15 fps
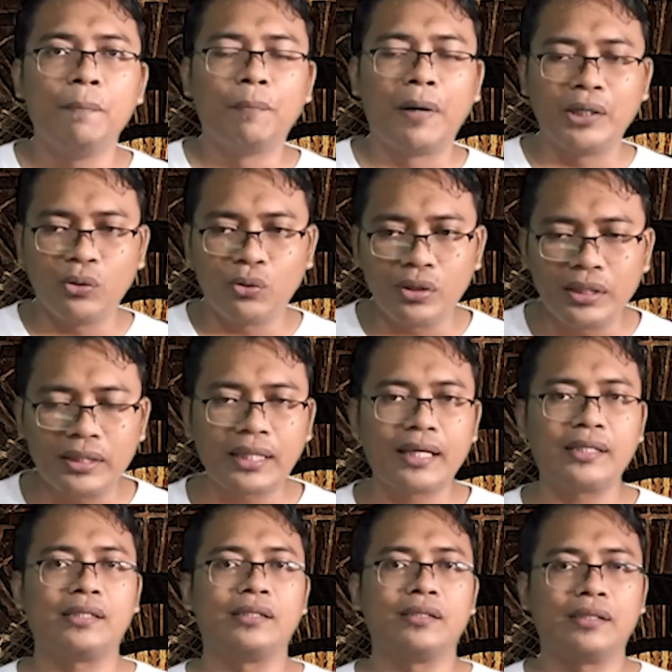
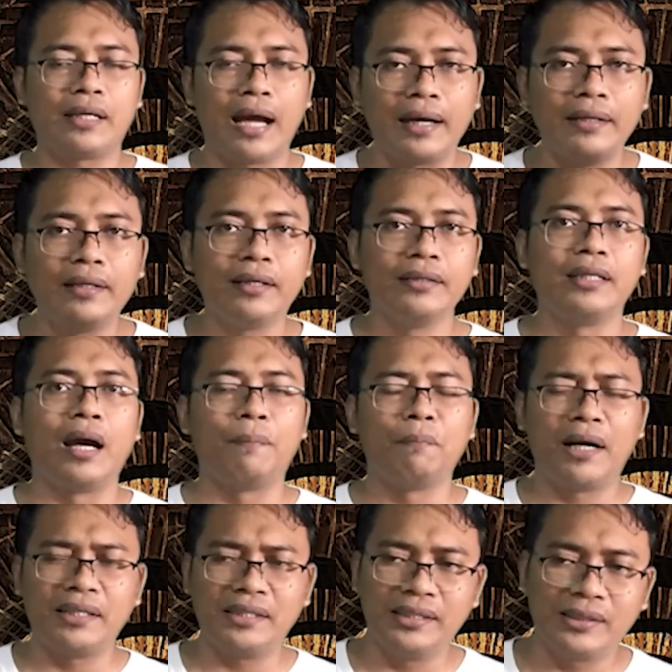mayoritas kadernya
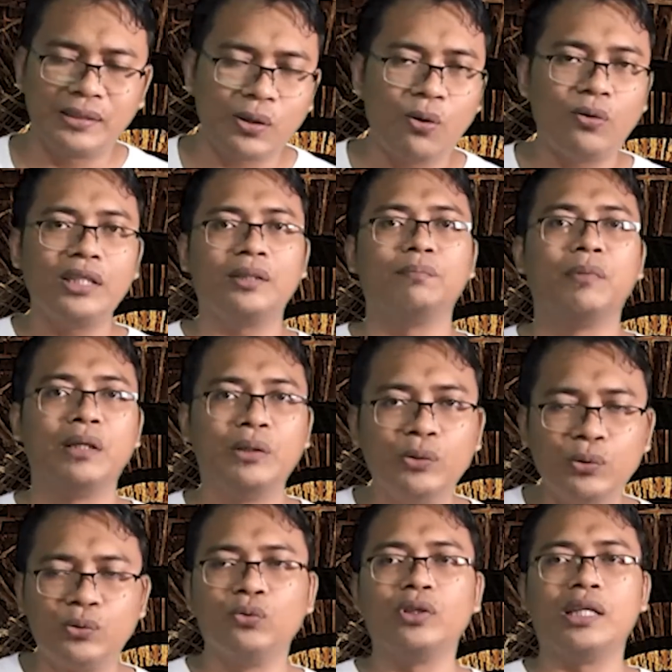masih solid
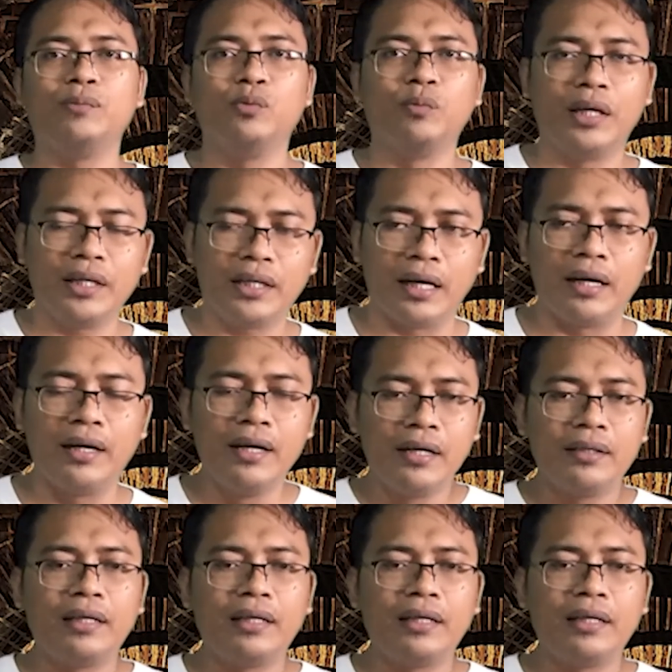mendukung Ibu Mega